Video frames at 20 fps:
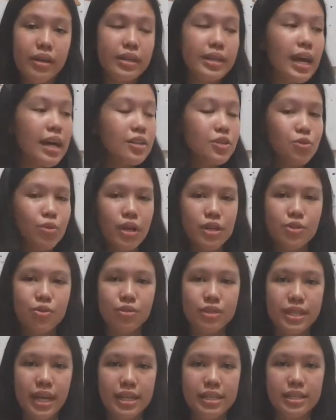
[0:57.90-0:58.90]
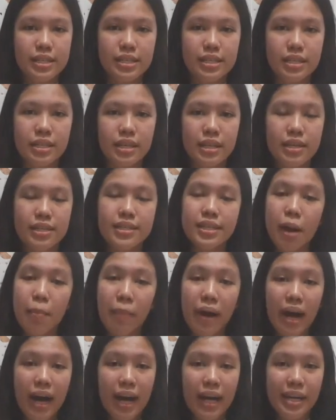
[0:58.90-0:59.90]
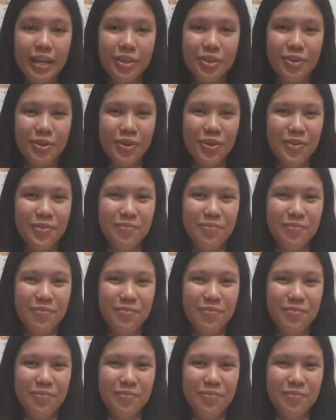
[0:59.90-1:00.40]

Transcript: dan sudah sukses Siapakah itu?